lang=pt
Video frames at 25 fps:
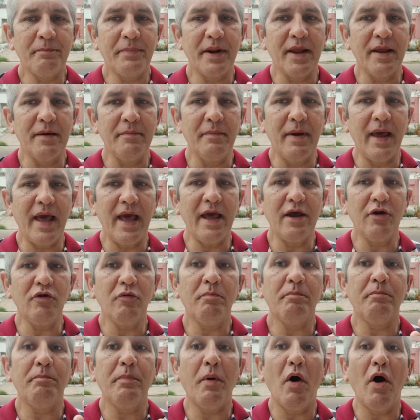
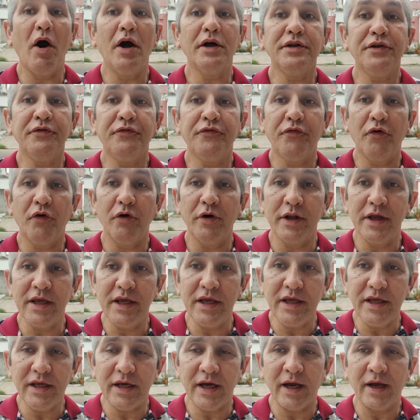primeiro bode
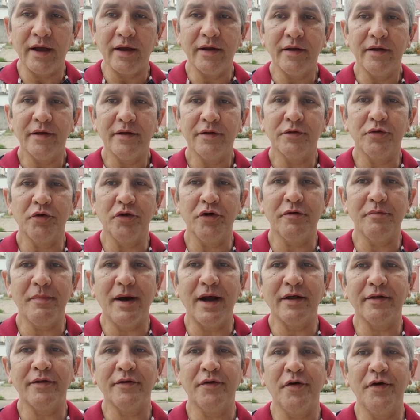folia dos
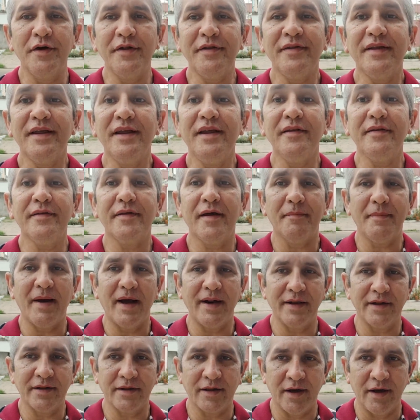maçons e
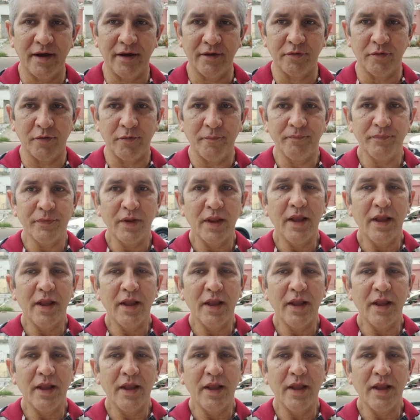samaritanos.